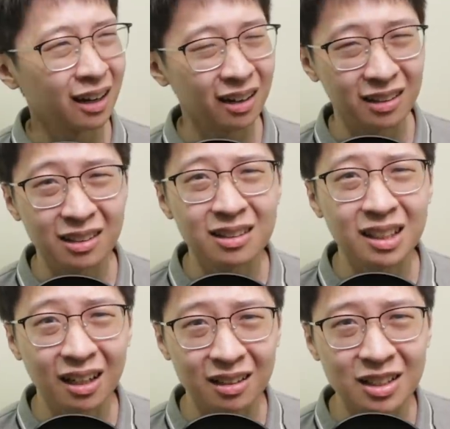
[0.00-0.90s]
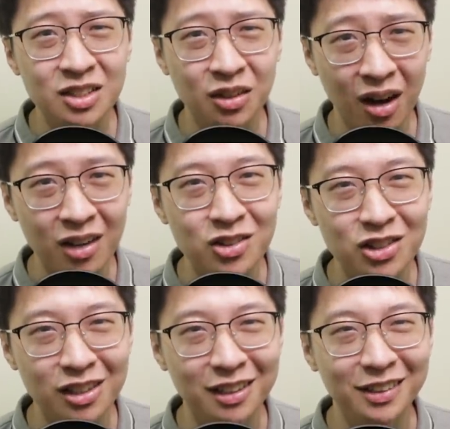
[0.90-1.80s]
kerannya kerennya
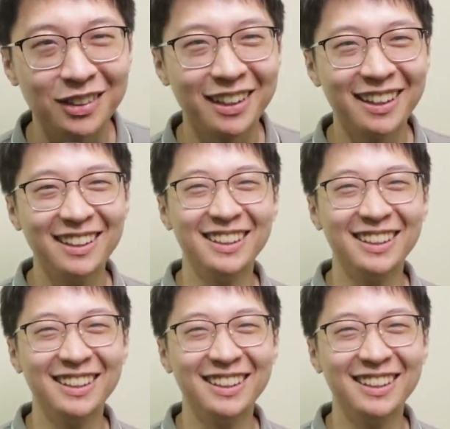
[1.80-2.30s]
crunchy gitu ya.